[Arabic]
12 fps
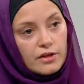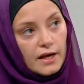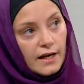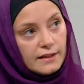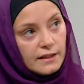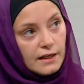اجى
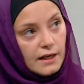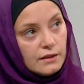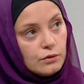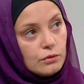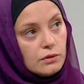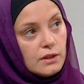حدا
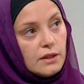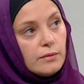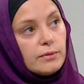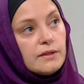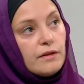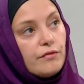لعندهم هي
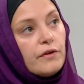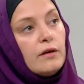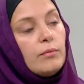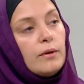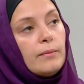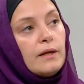بتقفل
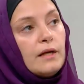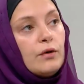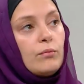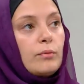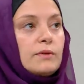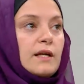الباب عليه
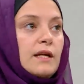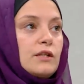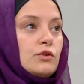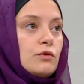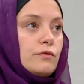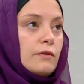وما بتخليه
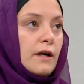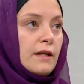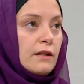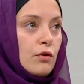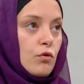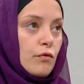تشوف
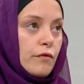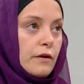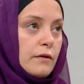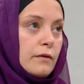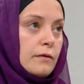حدا يشوفه